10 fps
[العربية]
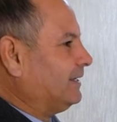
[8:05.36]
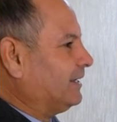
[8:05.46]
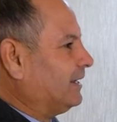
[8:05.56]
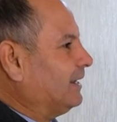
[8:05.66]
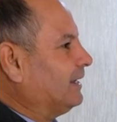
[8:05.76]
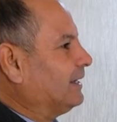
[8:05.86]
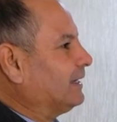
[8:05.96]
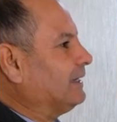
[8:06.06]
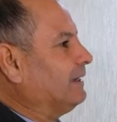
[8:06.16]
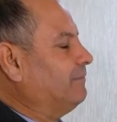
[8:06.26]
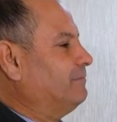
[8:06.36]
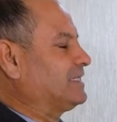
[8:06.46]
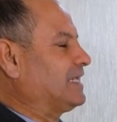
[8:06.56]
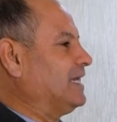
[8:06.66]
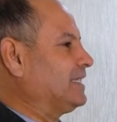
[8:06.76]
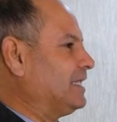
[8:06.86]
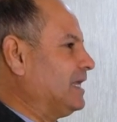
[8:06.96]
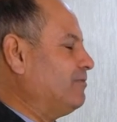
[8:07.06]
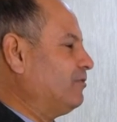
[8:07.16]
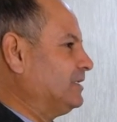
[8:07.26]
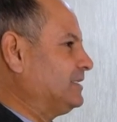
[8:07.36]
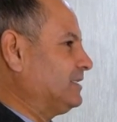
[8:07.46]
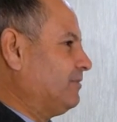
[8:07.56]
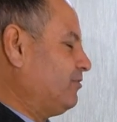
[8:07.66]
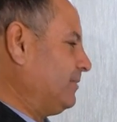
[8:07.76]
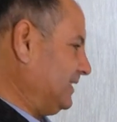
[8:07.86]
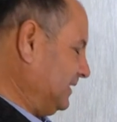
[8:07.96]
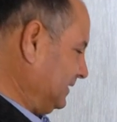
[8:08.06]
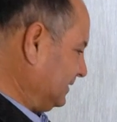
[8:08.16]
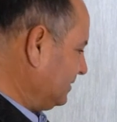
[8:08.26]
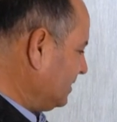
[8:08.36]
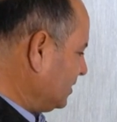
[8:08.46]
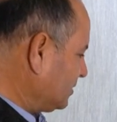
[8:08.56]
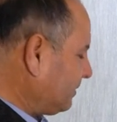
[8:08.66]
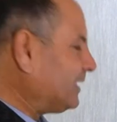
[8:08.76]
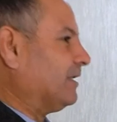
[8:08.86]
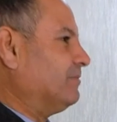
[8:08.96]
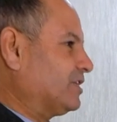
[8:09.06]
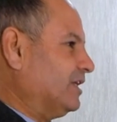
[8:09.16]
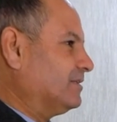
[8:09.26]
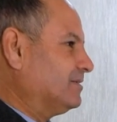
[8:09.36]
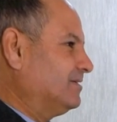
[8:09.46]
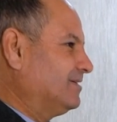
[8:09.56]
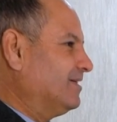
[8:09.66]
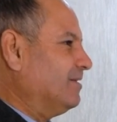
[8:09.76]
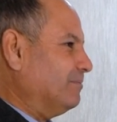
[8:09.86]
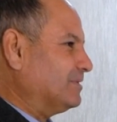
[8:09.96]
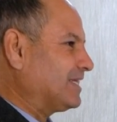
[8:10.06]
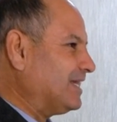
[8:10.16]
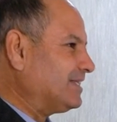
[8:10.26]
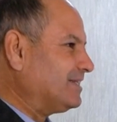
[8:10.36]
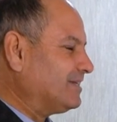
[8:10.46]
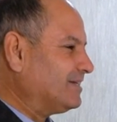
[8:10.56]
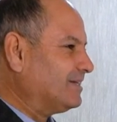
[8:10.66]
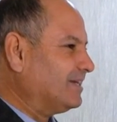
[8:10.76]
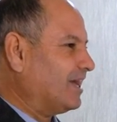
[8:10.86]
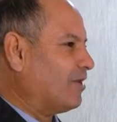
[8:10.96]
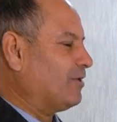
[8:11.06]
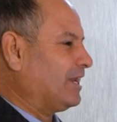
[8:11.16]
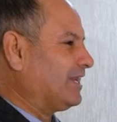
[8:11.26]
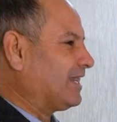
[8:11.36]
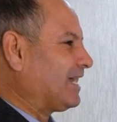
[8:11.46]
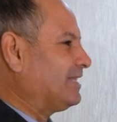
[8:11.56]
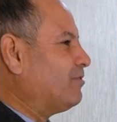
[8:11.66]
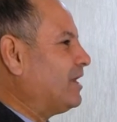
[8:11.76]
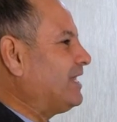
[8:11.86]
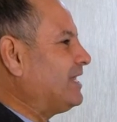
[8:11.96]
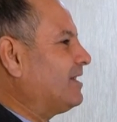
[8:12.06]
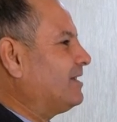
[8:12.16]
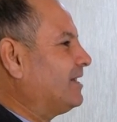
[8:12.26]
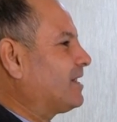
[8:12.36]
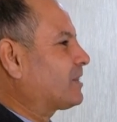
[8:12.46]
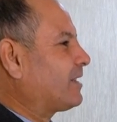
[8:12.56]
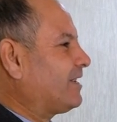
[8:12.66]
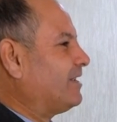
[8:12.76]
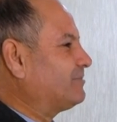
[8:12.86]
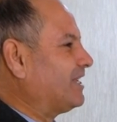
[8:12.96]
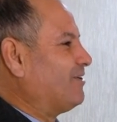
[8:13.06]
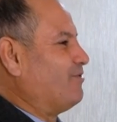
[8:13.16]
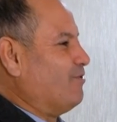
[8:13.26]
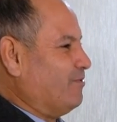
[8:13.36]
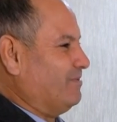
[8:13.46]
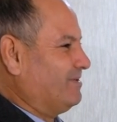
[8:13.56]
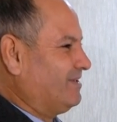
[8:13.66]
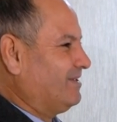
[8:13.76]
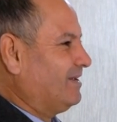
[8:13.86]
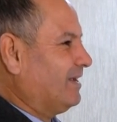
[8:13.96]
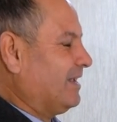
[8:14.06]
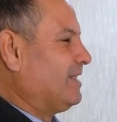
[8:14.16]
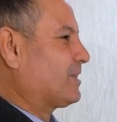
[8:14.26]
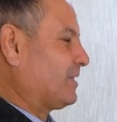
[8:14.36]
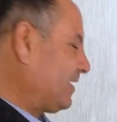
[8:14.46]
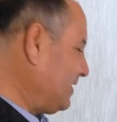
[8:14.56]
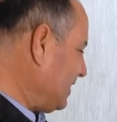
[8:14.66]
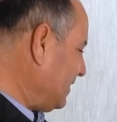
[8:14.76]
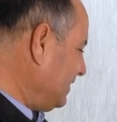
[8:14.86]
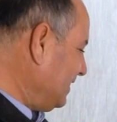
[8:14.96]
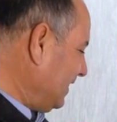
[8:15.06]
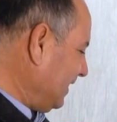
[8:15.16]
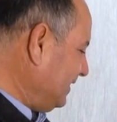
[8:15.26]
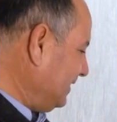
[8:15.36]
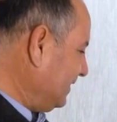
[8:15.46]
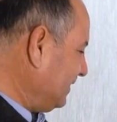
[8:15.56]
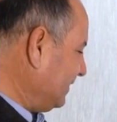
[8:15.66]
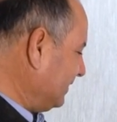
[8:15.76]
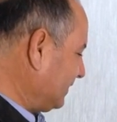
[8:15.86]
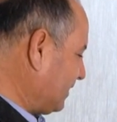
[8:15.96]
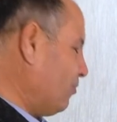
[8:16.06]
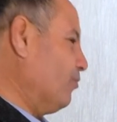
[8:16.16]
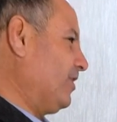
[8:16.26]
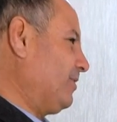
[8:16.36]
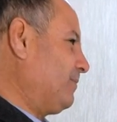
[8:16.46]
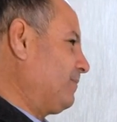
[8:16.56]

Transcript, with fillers: هي مشكات المعز ابن باديس ايش معناتها مشكات؟ مسكات اولا قدموا هي الثريا نتاع اليوم هي الثريا اللي تضوي